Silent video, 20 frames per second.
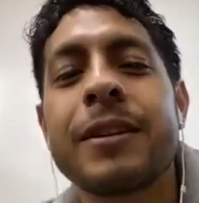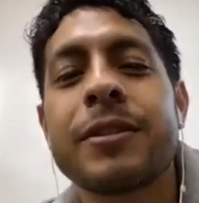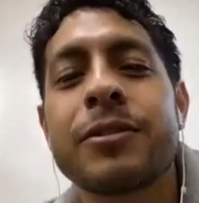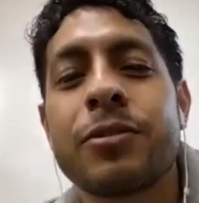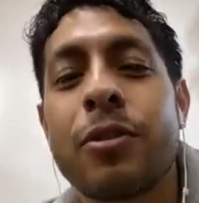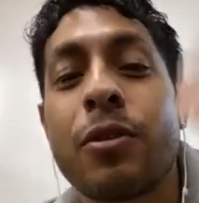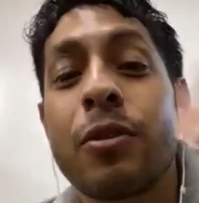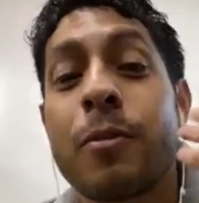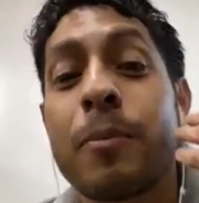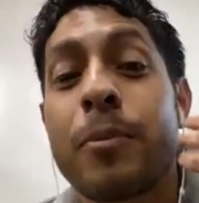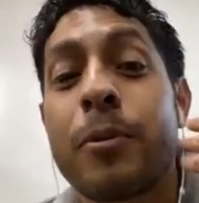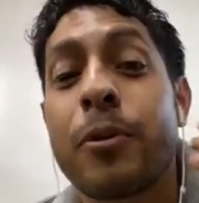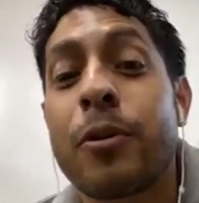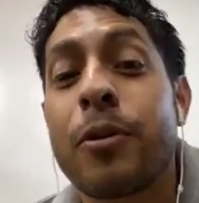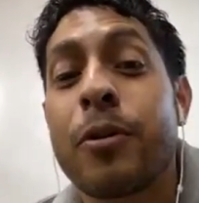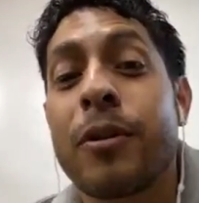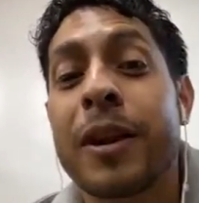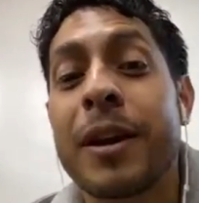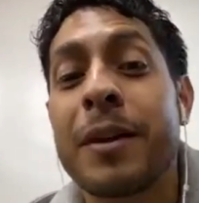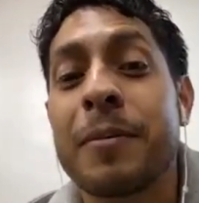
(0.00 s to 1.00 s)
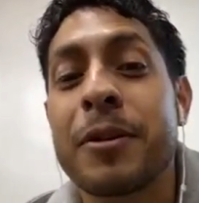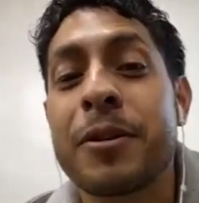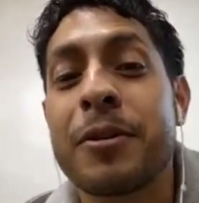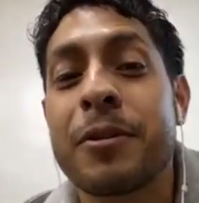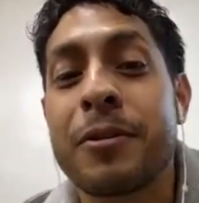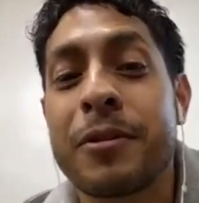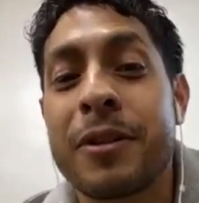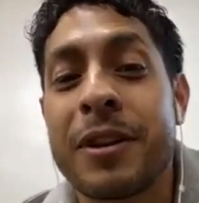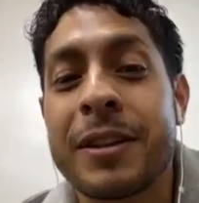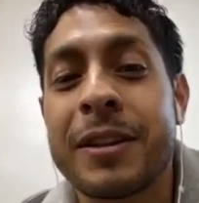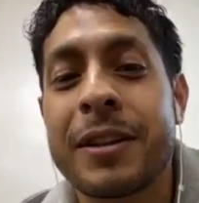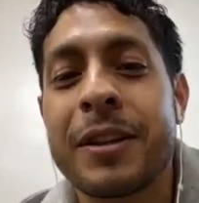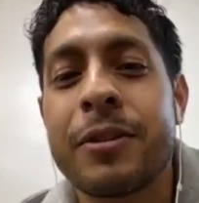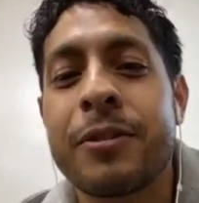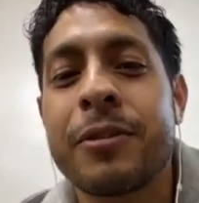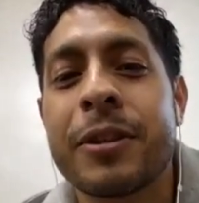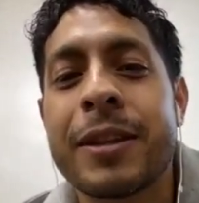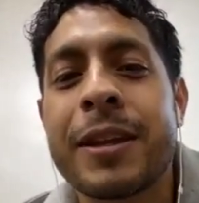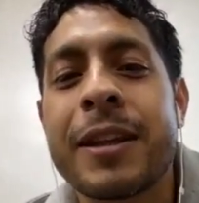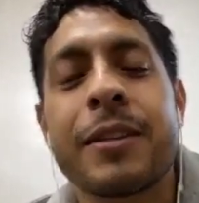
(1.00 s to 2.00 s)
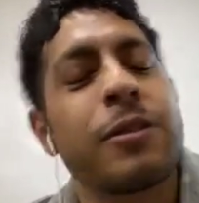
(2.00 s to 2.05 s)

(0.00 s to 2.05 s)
solo por lo que vio con anterioridad,